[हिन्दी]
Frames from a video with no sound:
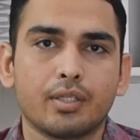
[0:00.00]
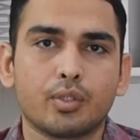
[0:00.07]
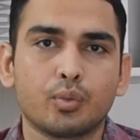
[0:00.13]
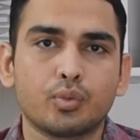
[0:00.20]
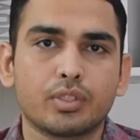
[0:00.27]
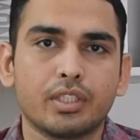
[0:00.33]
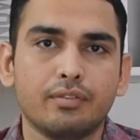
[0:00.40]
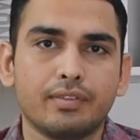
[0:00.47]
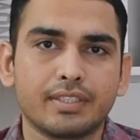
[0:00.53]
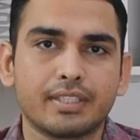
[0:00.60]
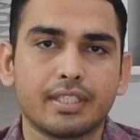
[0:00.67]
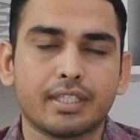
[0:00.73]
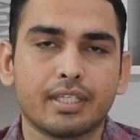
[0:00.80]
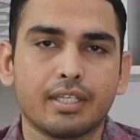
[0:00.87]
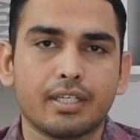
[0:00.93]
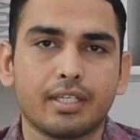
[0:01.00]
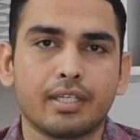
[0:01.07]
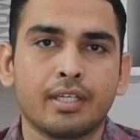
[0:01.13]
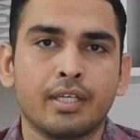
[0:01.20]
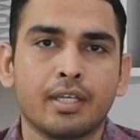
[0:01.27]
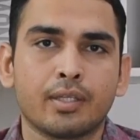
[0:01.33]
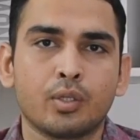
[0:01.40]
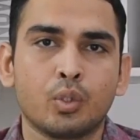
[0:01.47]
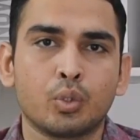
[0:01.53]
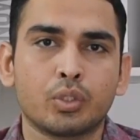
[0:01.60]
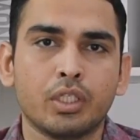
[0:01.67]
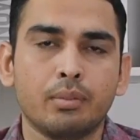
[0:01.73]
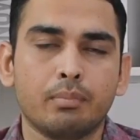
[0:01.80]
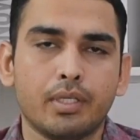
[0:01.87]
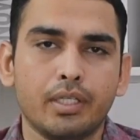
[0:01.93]
तो उसकी वजह क्या है दो
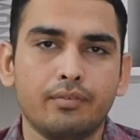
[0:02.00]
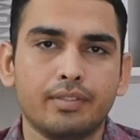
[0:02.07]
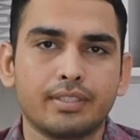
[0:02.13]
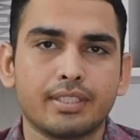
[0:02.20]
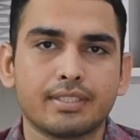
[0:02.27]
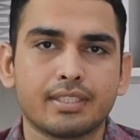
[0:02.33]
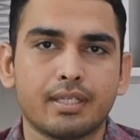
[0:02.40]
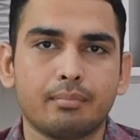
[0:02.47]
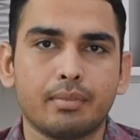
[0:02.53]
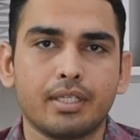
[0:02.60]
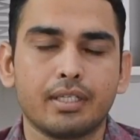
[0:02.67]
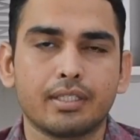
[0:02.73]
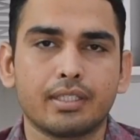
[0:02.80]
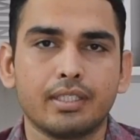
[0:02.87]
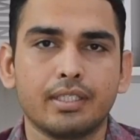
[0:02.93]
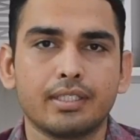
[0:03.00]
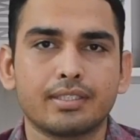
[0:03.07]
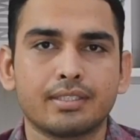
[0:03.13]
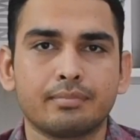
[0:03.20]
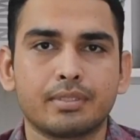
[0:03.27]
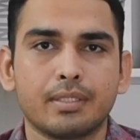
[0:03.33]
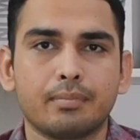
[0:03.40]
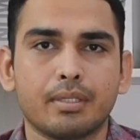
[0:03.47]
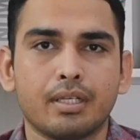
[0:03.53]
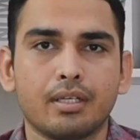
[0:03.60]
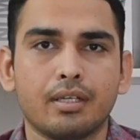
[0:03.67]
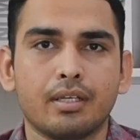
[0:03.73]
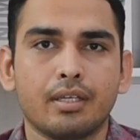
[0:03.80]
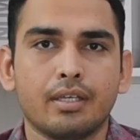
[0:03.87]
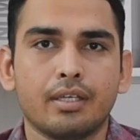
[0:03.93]
तीन बड़ी वजह सामने आती है सबसे पहला
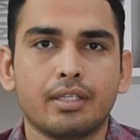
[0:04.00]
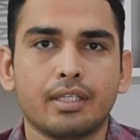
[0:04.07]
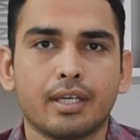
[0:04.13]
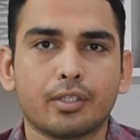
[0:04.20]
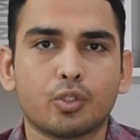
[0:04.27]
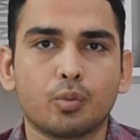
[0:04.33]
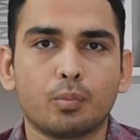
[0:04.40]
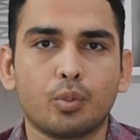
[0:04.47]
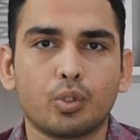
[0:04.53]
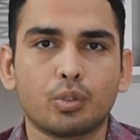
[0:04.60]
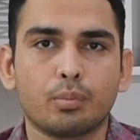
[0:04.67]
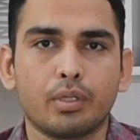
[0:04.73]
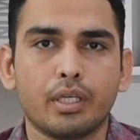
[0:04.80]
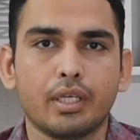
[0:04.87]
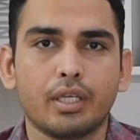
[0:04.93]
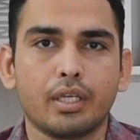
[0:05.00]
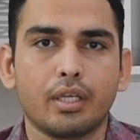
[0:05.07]
या तो बहुत बड़े